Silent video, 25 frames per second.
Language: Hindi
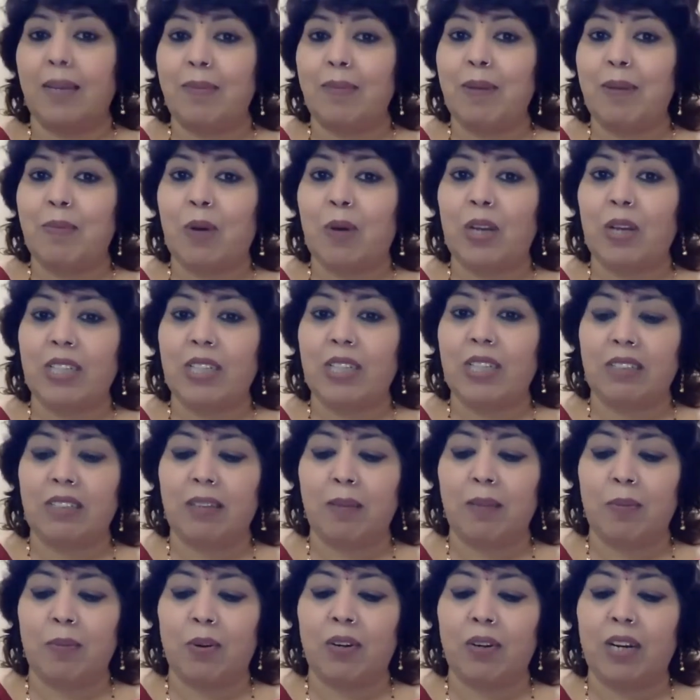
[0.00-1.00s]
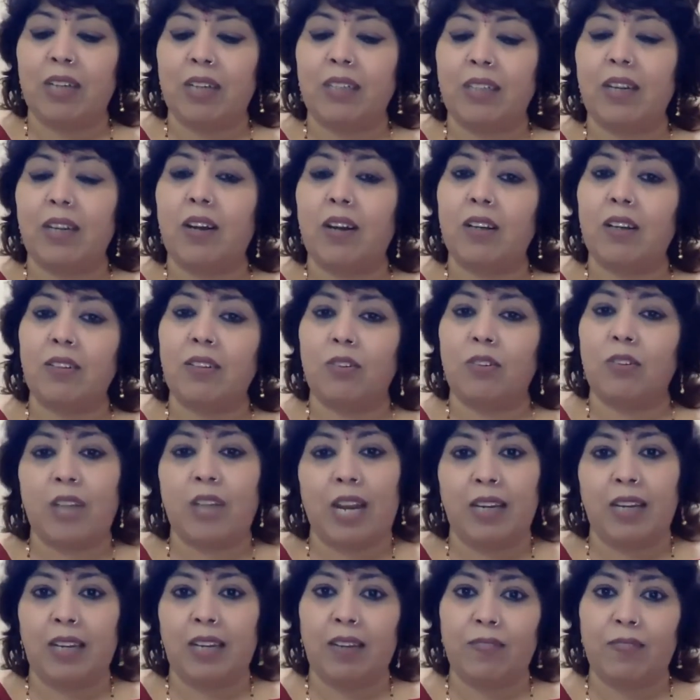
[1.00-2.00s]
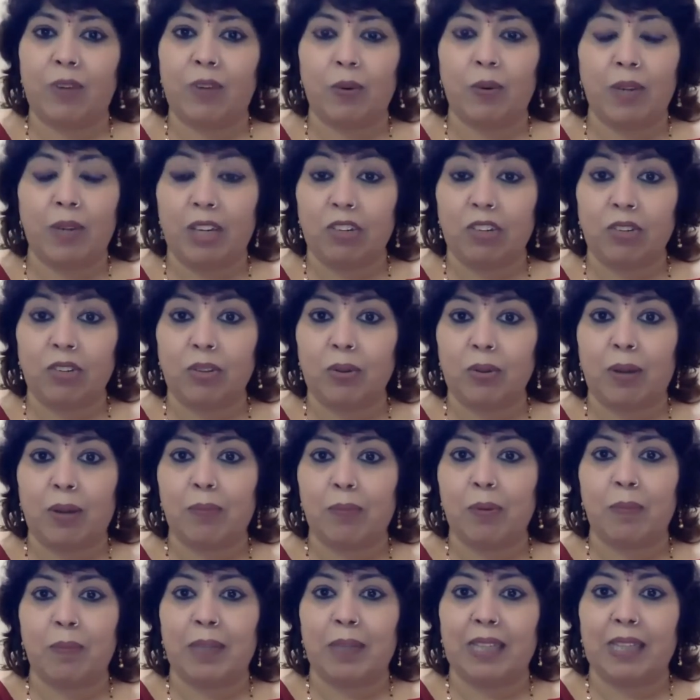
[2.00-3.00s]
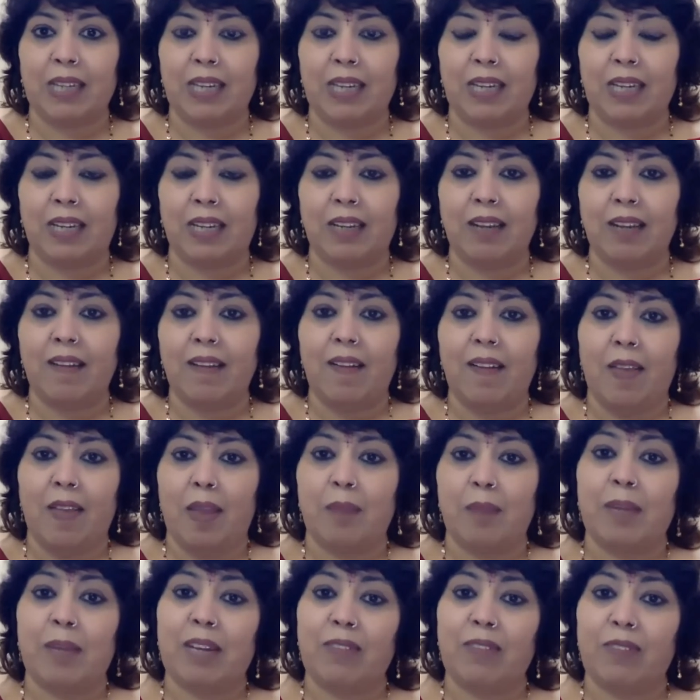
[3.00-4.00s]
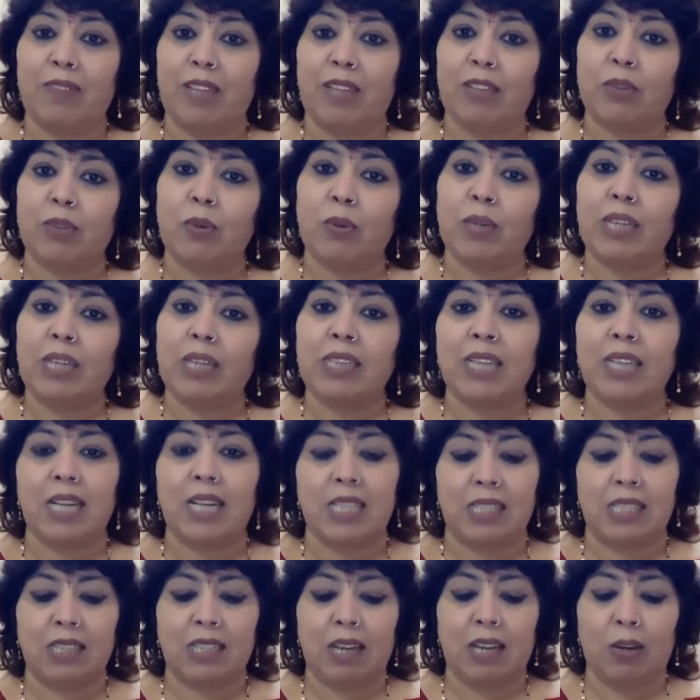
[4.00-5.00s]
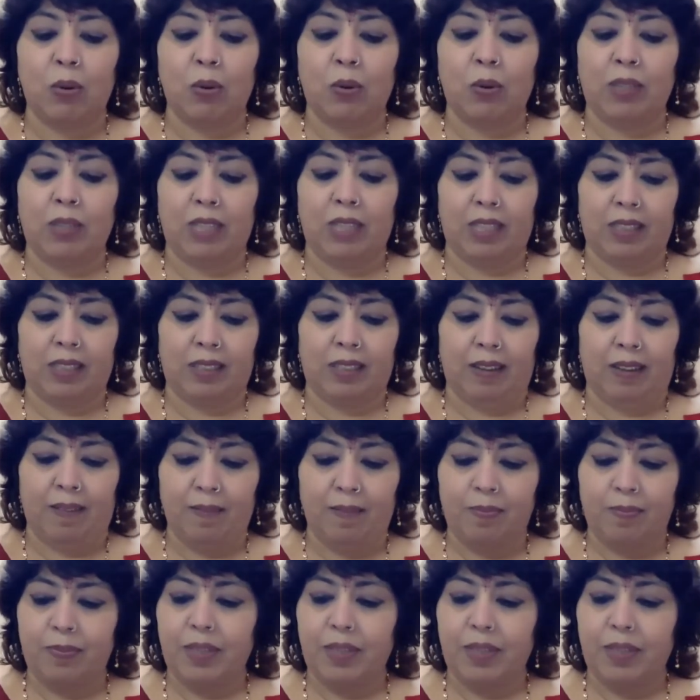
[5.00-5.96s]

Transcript: भी बहुत अच्छे प्रोडक्ट है और जुडानी के फाउंडेशन तो आपको पता ही है हमारे फेस को कितना अच्छा लुक देते हैं